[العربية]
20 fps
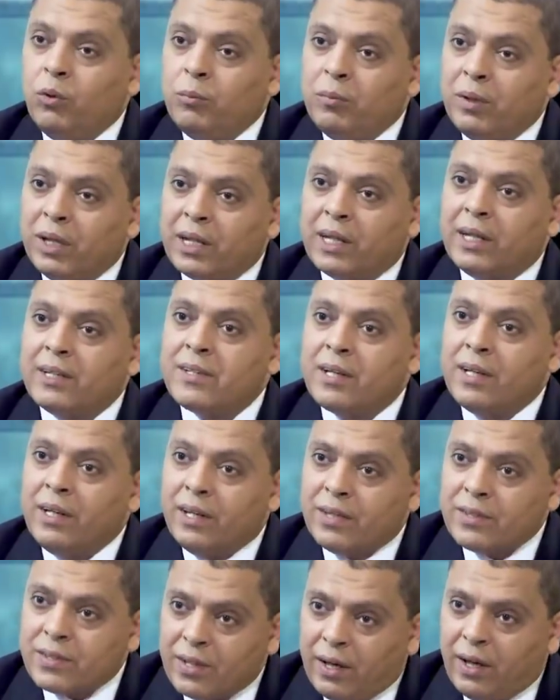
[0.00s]
بقيت
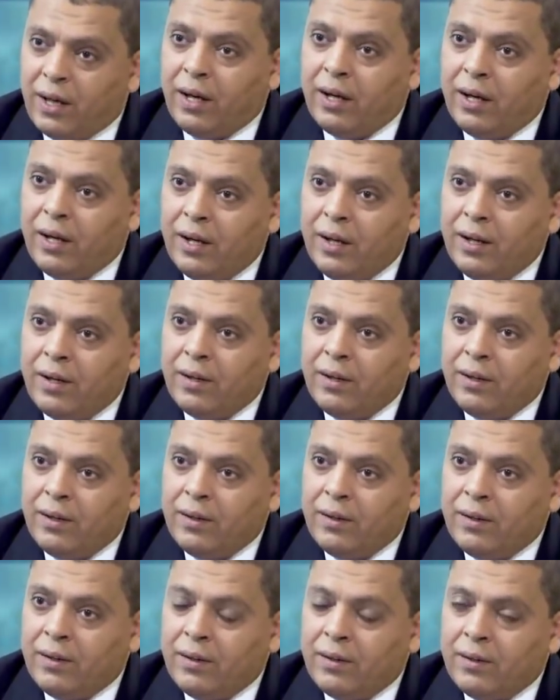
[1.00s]
هذه
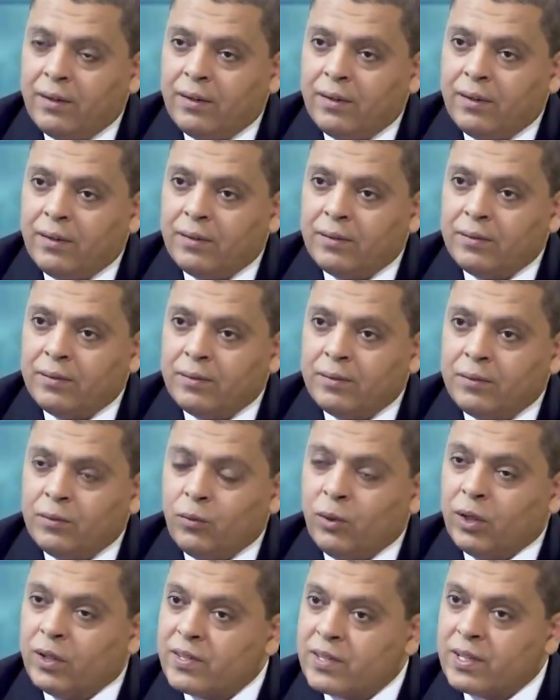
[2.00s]
نعم
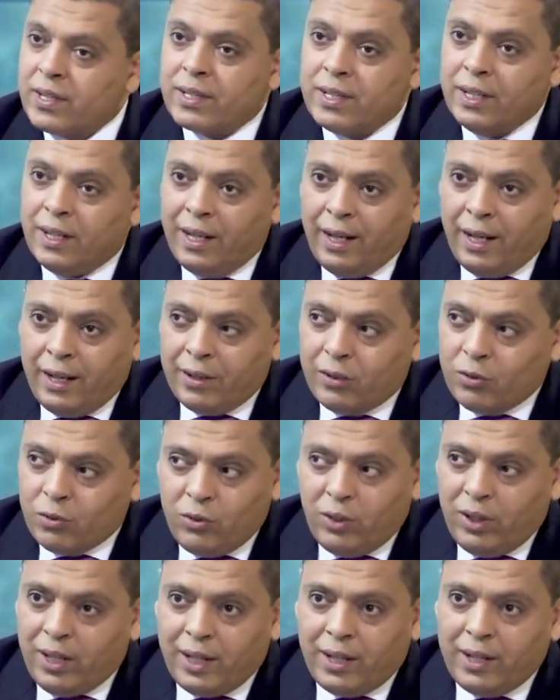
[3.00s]
ويستطيع
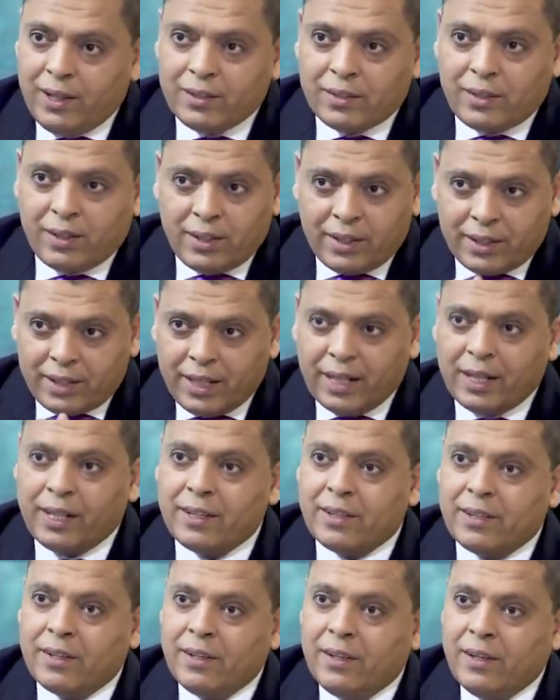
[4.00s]
الرجوع إلى الإنترنت يستطيع
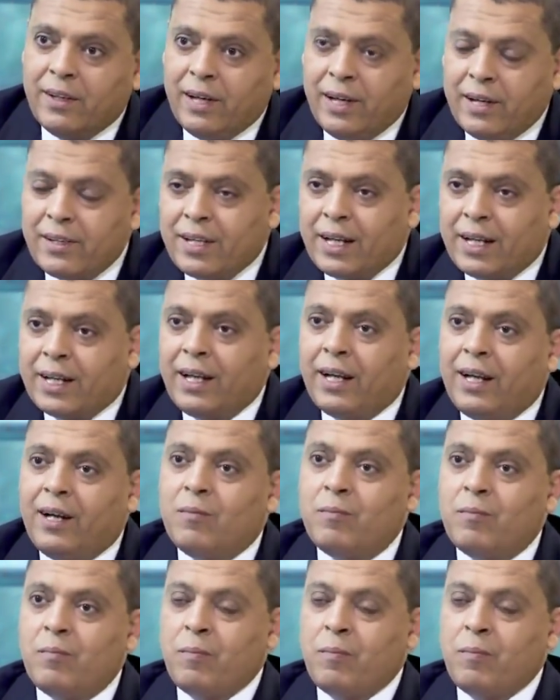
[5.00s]
نجم. أن يرى الجداول